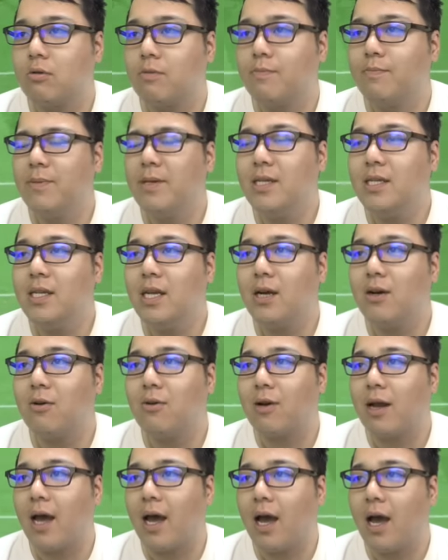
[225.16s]
う、見て
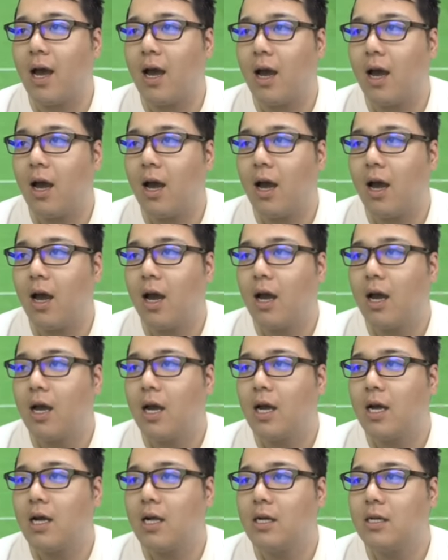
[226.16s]
これ。
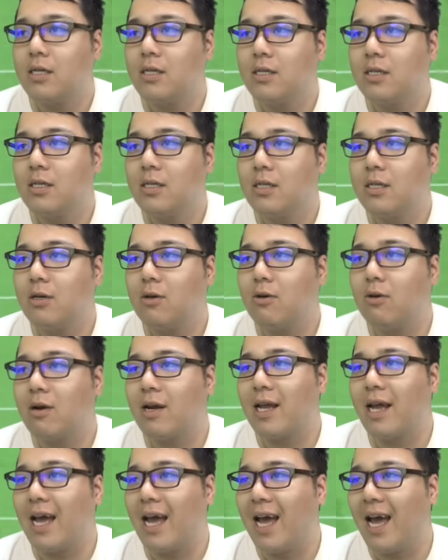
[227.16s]
こ
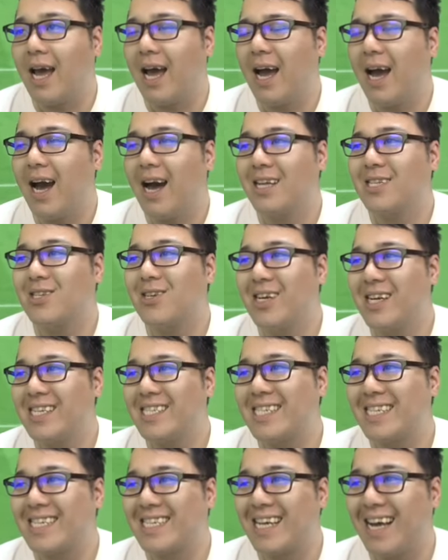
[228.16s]
れ、あ、取ら
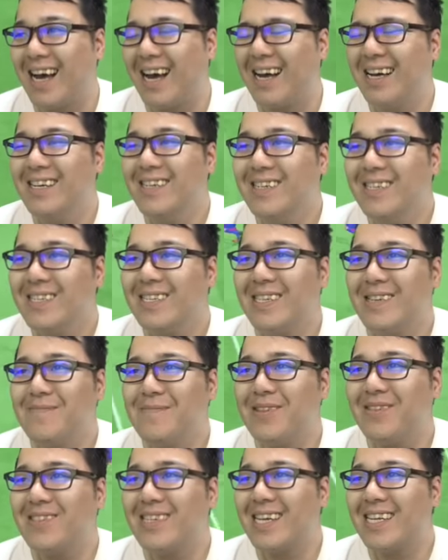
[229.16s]
れちゃった。
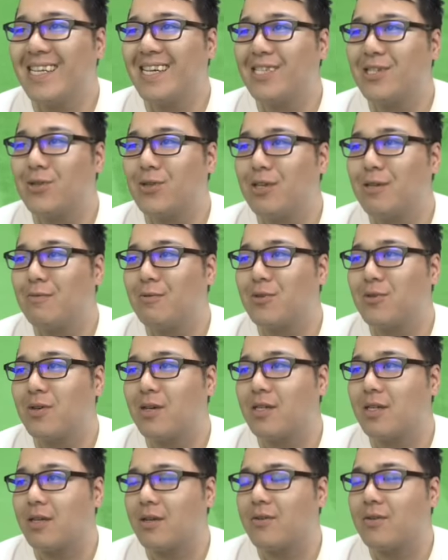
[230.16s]
今抜けたら超気持ちよ
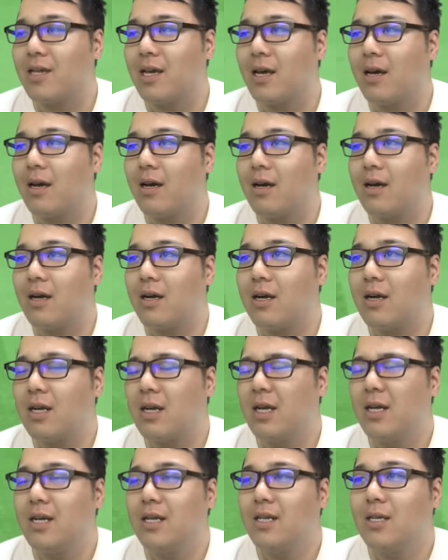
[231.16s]
かったけどね。
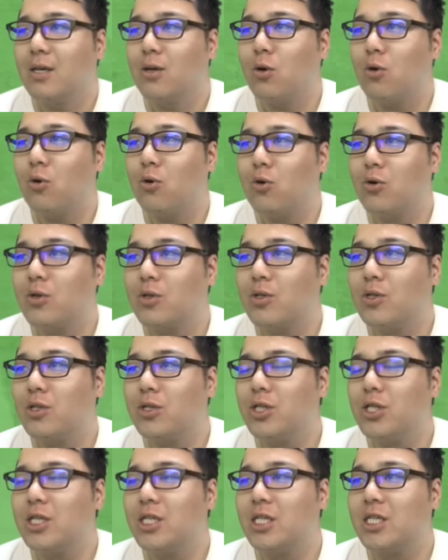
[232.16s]
この
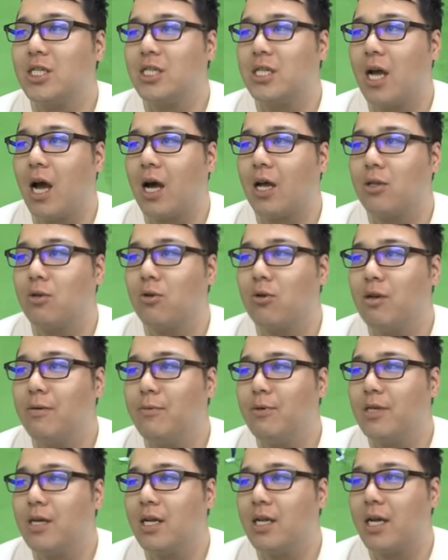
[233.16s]
駆使した
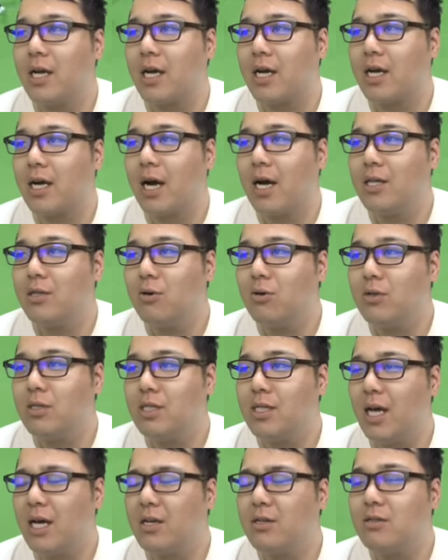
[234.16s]
ドリブルがね、可能
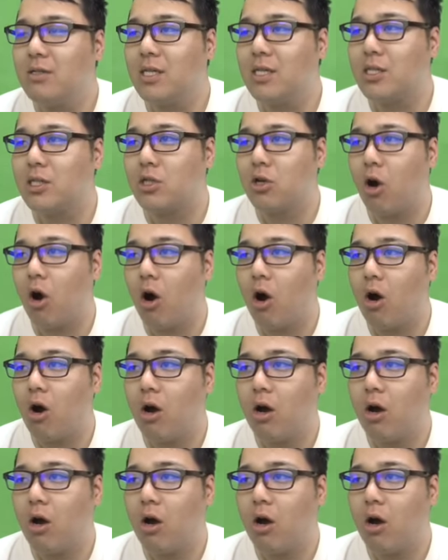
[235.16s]
になるんですよ。